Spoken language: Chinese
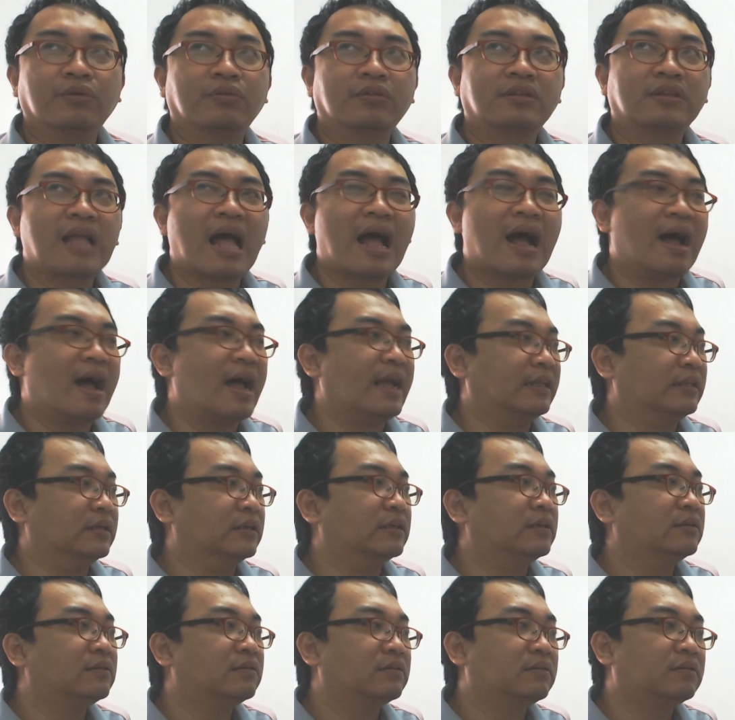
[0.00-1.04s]
大碍的
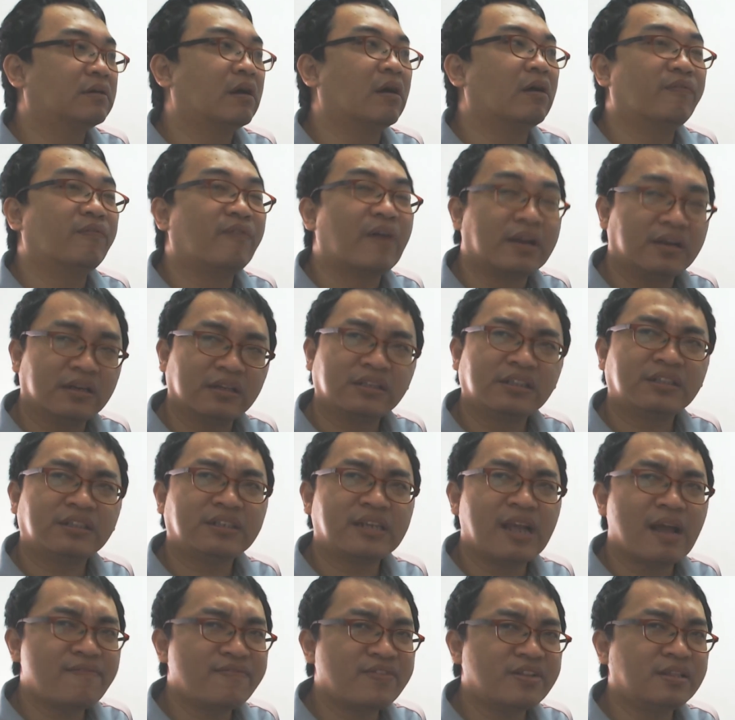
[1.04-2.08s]
哦，反而是
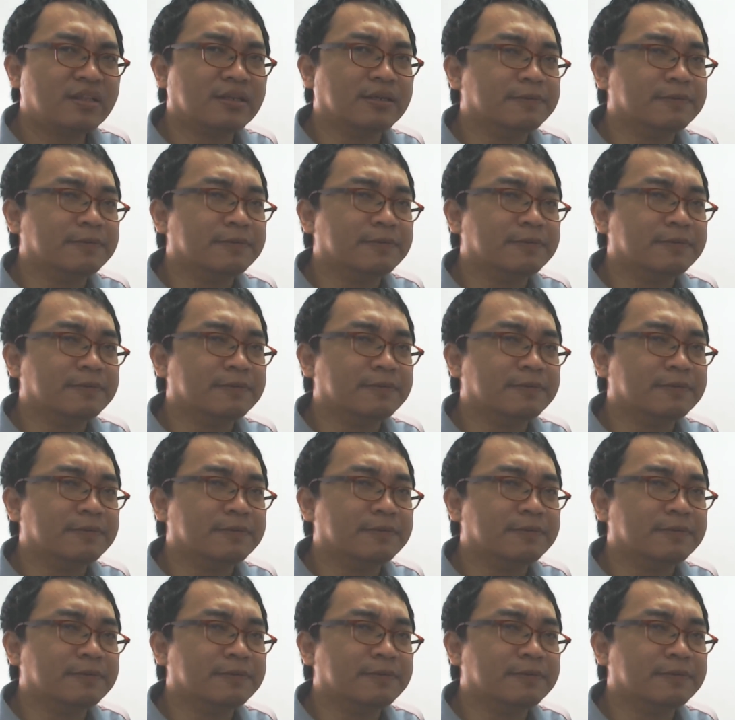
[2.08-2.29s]
加分的。